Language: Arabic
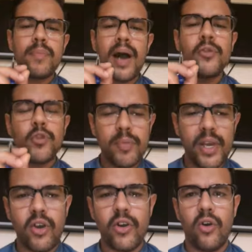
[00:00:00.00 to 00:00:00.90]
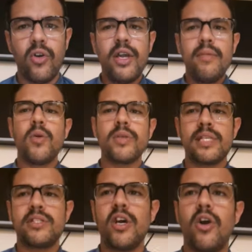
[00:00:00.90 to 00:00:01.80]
بان دومي اورو ما وصلش حتى